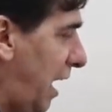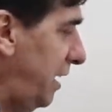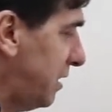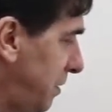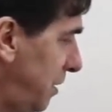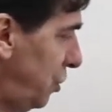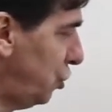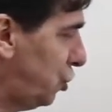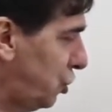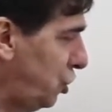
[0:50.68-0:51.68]
reais,
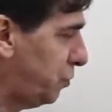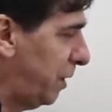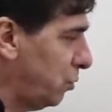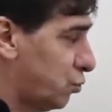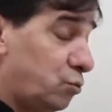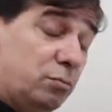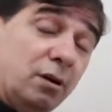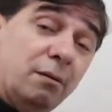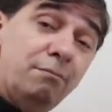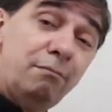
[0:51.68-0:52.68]
x menos 1
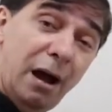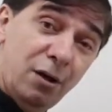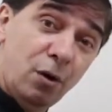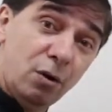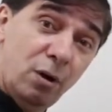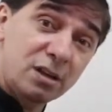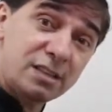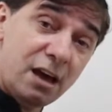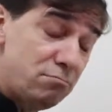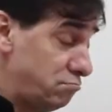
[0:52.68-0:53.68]
maior ou igual a
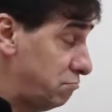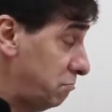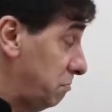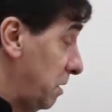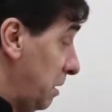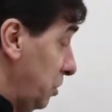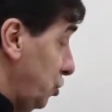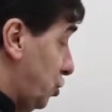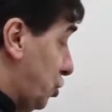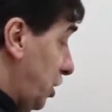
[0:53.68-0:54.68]
zero,
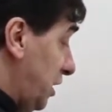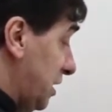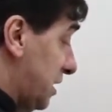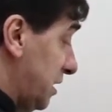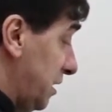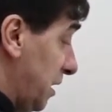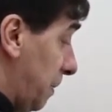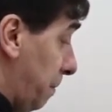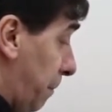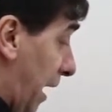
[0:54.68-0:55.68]
x
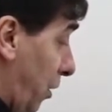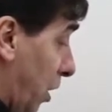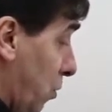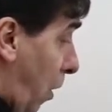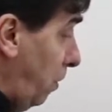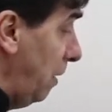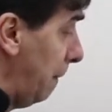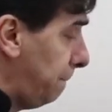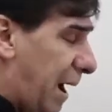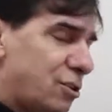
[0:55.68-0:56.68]
maior ou igual,
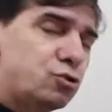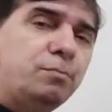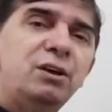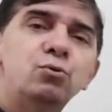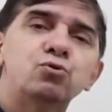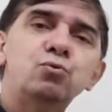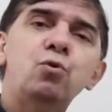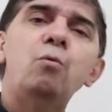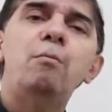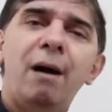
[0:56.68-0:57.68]
passo menos 1
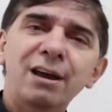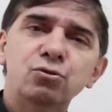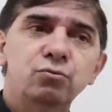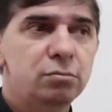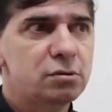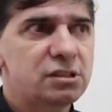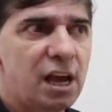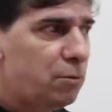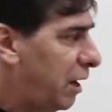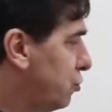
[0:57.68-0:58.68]
como mais 1,
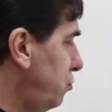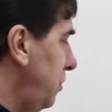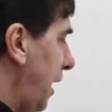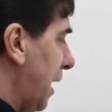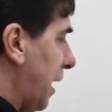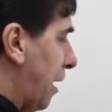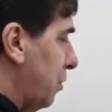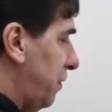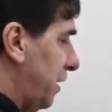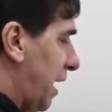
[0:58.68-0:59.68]
0 mais 1, é
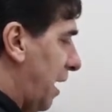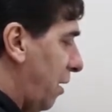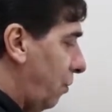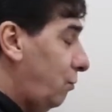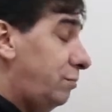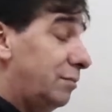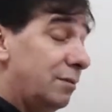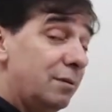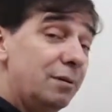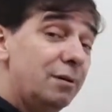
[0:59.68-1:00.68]
claro que vai dar 1.
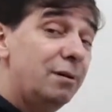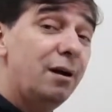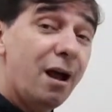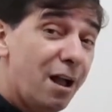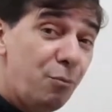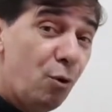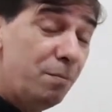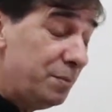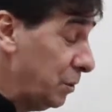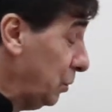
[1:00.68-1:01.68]

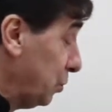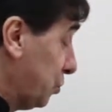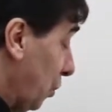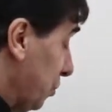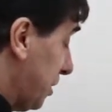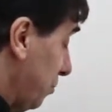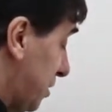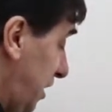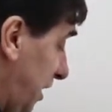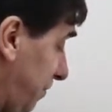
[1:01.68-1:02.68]
Acabou.
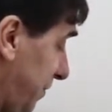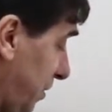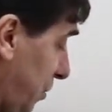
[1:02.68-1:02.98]
Soluçãozinha,